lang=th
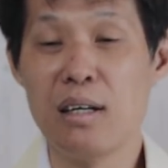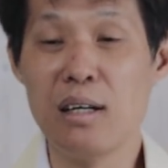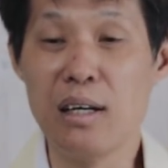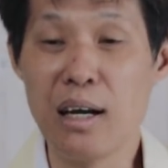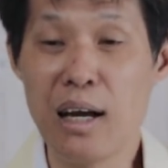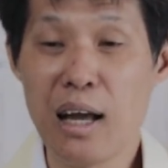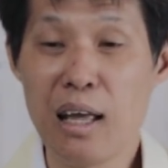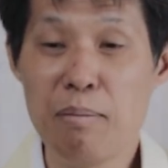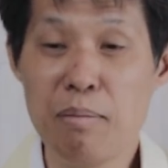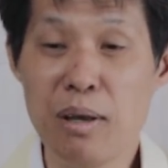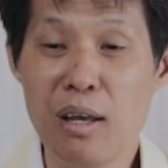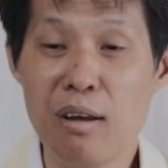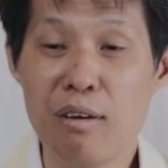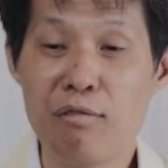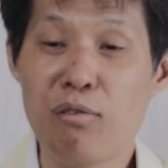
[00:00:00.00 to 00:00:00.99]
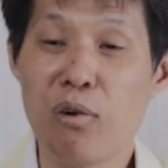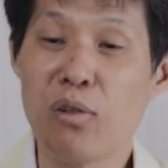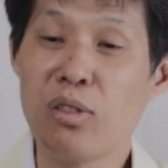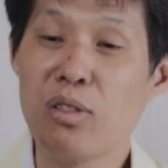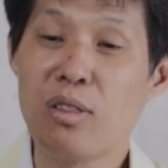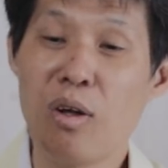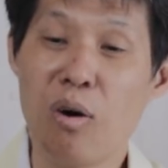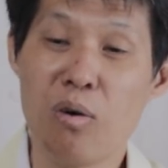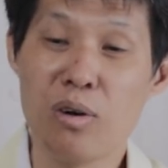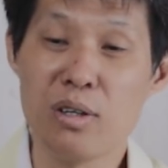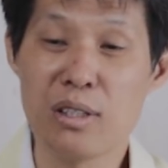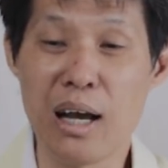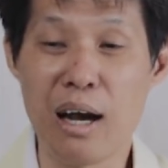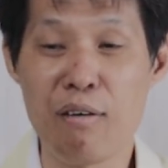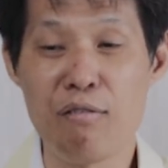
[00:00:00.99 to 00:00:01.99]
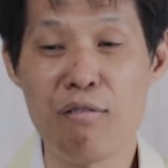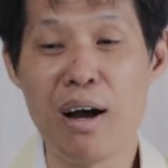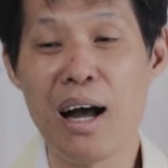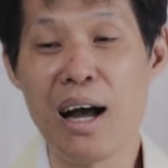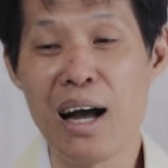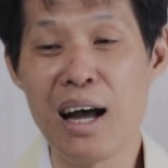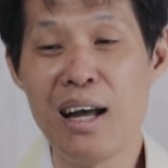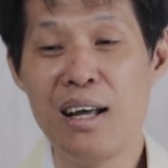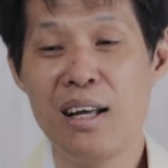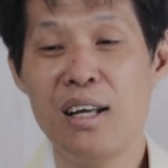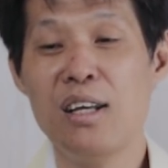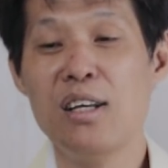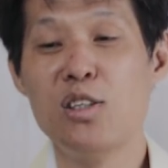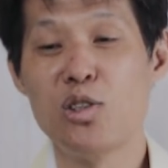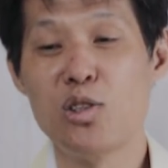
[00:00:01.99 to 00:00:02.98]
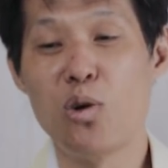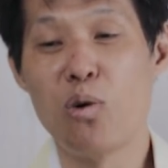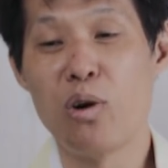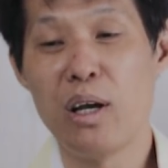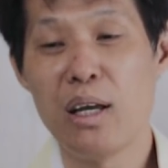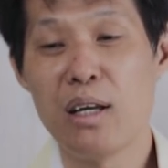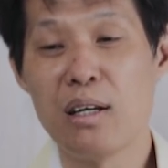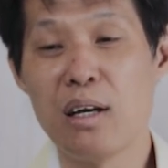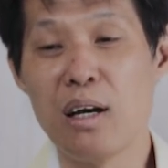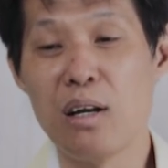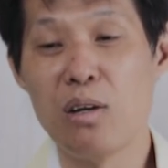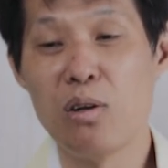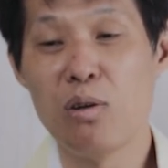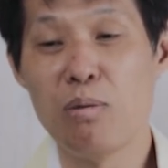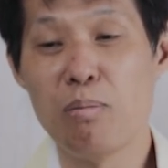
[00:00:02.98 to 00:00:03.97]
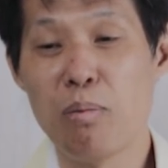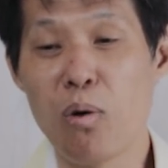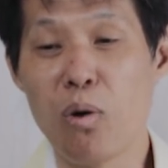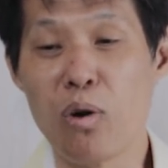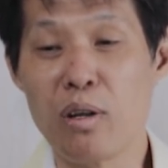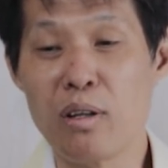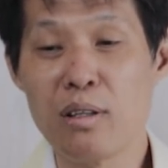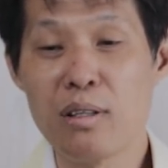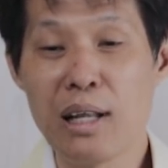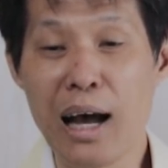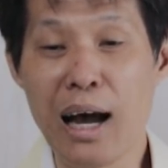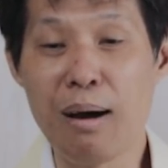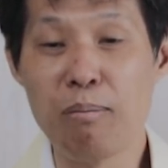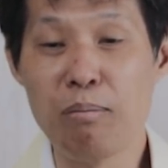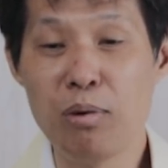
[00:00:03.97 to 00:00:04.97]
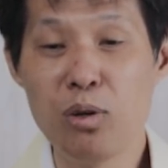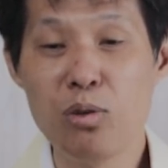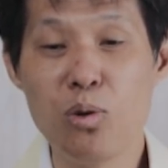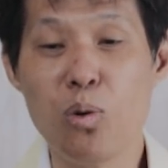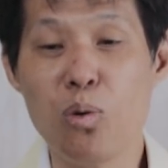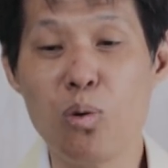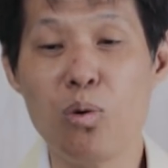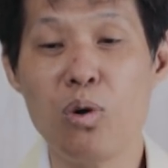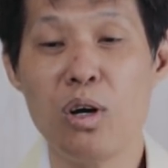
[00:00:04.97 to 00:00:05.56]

คือให้มีฝนตกจากฟ้าทรงให้เกิดผลตามฤดู